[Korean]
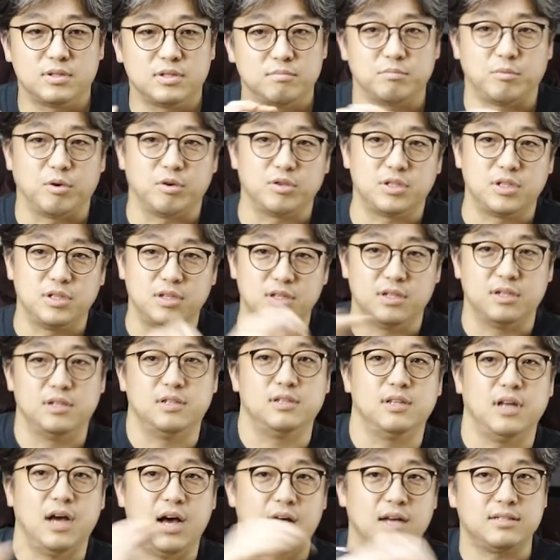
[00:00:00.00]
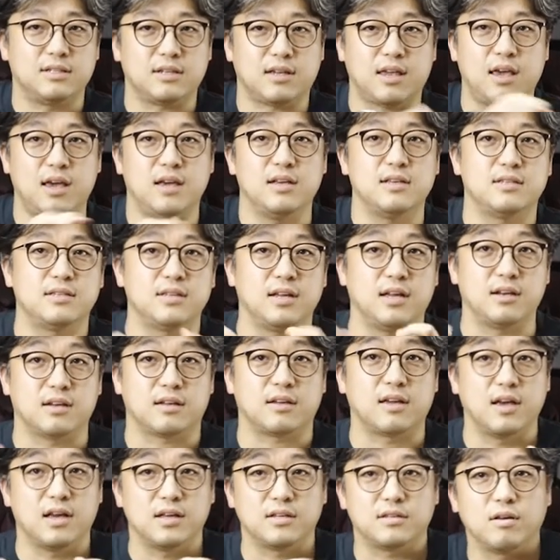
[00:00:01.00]
멋있는 하드 케이스에
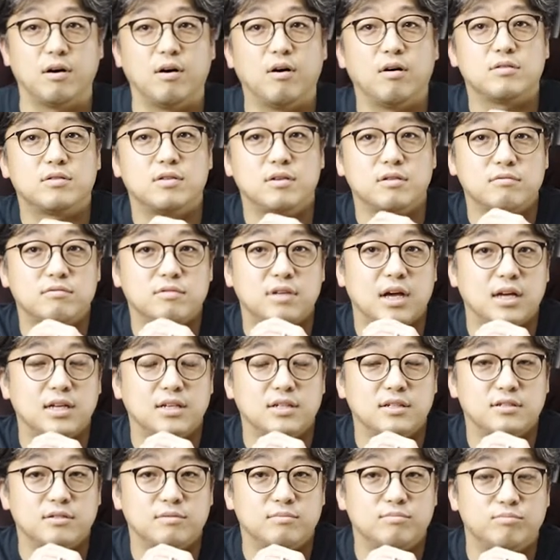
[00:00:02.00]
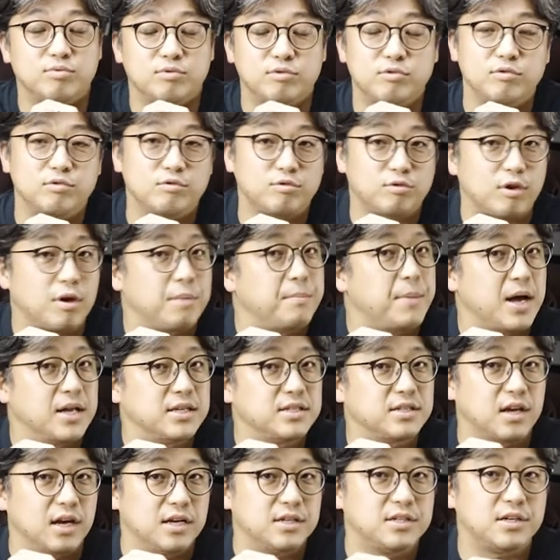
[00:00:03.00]
이렇게 해서 들고 다니는 분들도 꽤
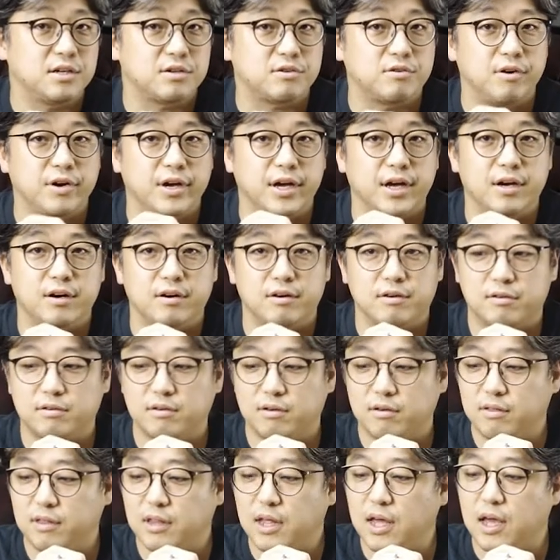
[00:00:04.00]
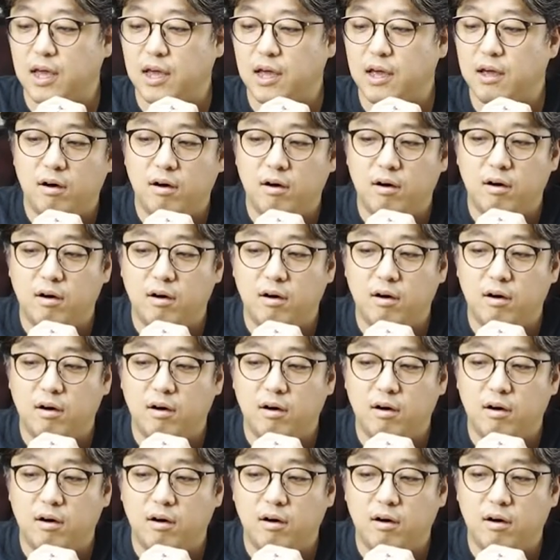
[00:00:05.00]
많이 계실 거예요. 그런데